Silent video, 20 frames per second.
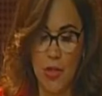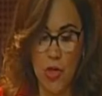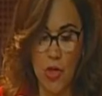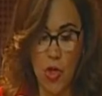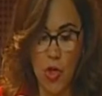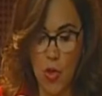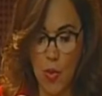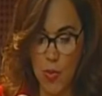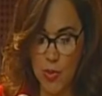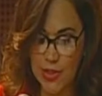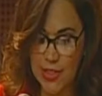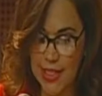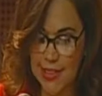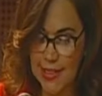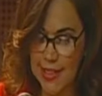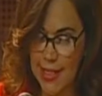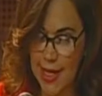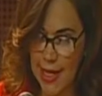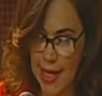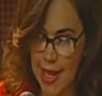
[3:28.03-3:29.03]
Como se ha
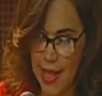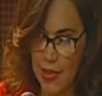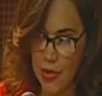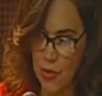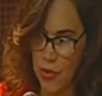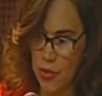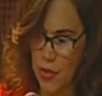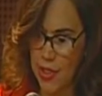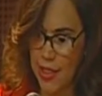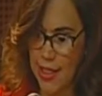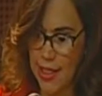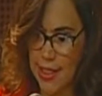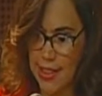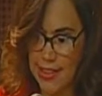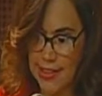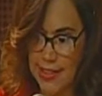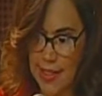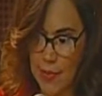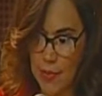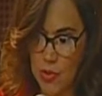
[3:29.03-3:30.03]
señalado,
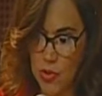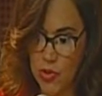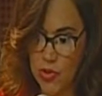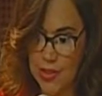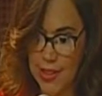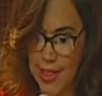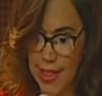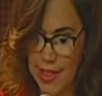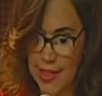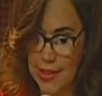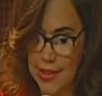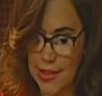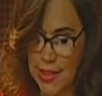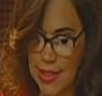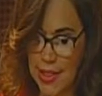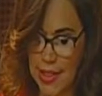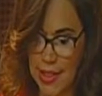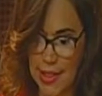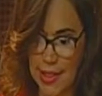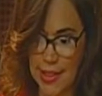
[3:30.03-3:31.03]
iniciamos
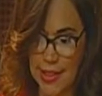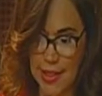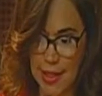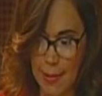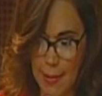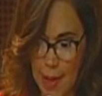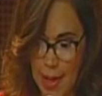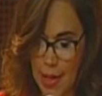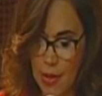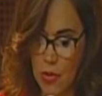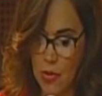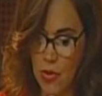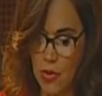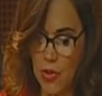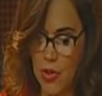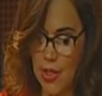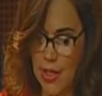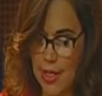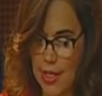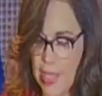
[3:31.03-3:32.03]
este trabajo
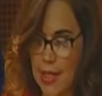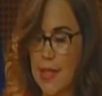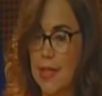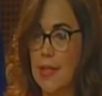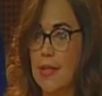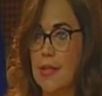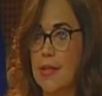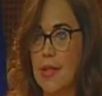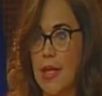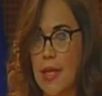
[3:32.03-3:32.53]
en,